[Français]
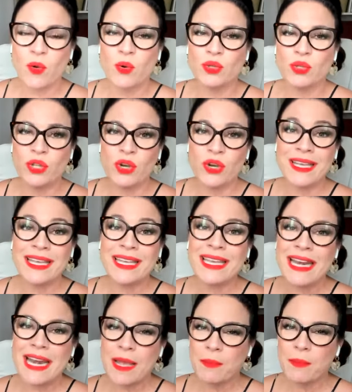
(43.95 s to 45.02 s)
on a
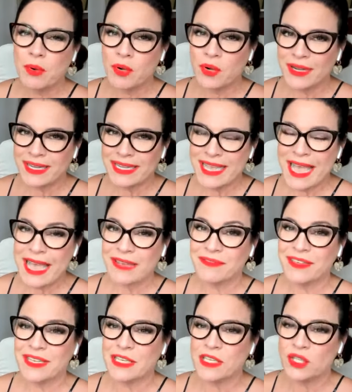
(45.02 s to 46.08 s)
élaboré
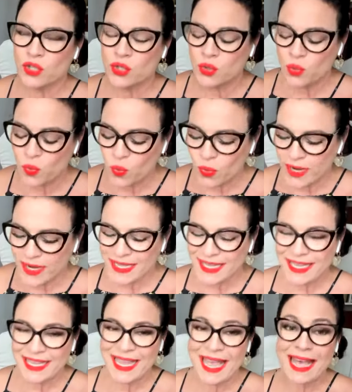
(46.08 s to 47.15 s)
avec soin
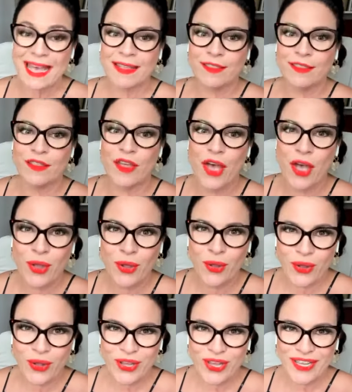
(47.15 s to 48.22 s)
et
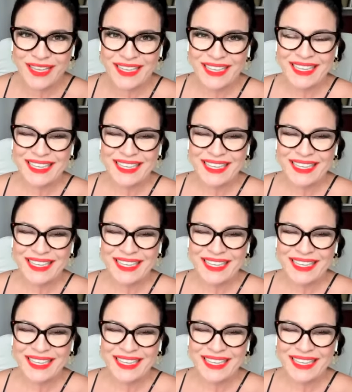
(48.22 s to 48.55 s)
ardeur